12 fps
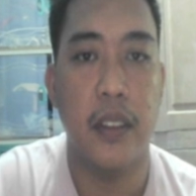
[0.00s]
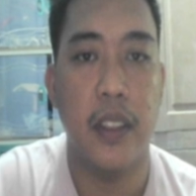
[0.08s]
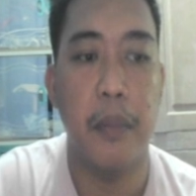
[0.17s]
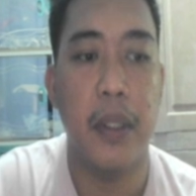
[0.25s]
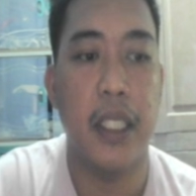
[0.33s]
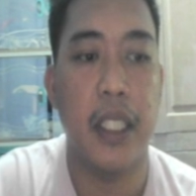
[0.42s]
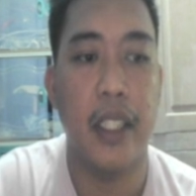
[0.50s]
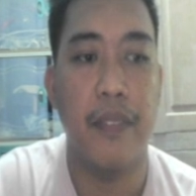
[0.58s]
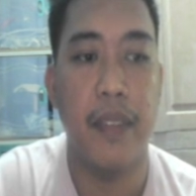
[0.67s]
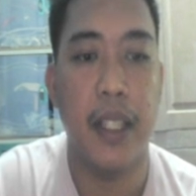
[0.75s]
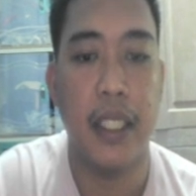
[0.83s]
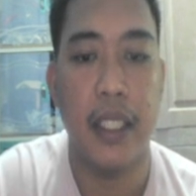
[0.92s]
Then
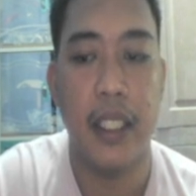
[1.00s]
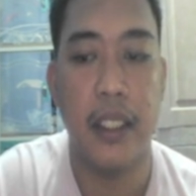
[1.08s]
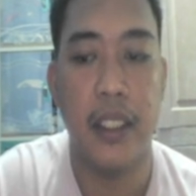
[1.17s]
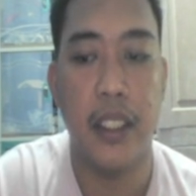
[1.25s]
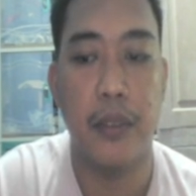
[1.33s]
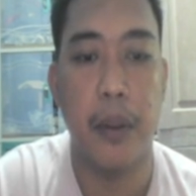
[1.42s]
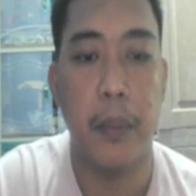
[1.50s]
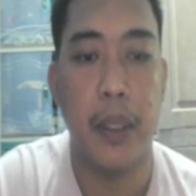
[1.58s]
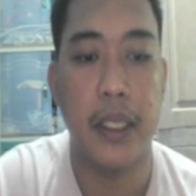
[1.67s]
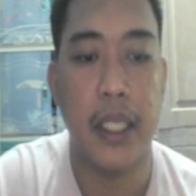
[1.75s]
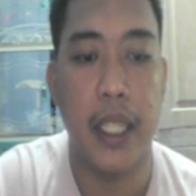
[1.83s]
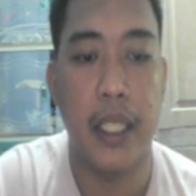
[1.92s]
magre-reflect na yan dito
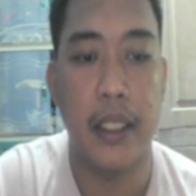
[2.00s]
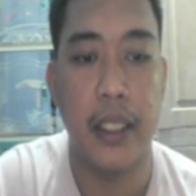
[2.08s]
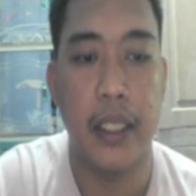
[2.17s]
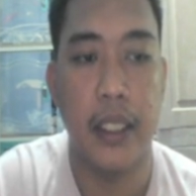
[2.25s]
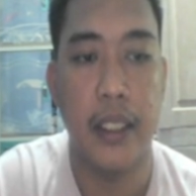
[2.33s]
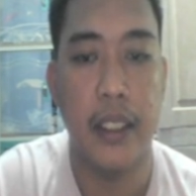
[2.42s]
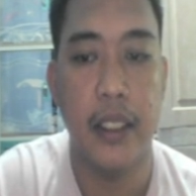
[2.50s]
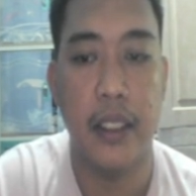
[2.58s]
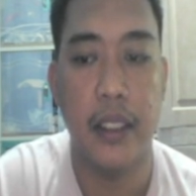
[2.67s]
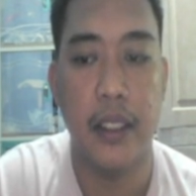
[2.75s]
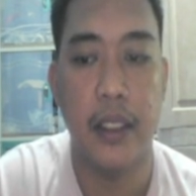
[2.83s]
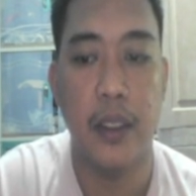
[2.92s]
mamaya sa ating
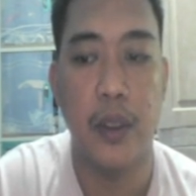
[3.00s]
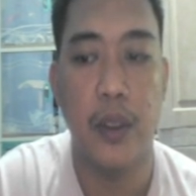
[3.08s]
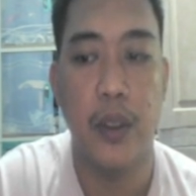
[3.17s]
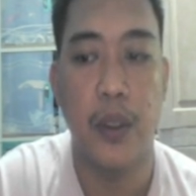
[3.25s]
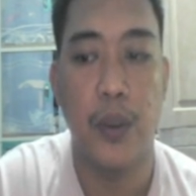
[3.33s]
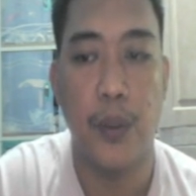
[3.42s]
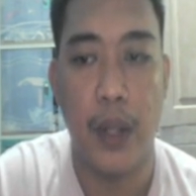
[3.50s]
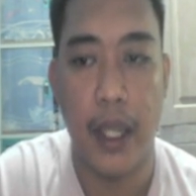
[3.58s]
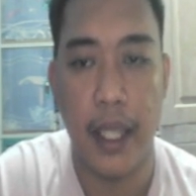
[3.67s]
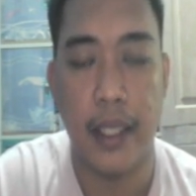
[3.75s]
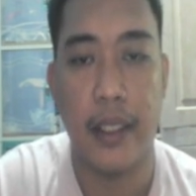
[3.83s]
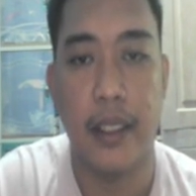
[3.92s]

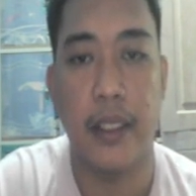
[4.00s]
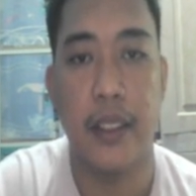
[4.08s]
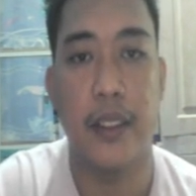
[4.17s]
wallet.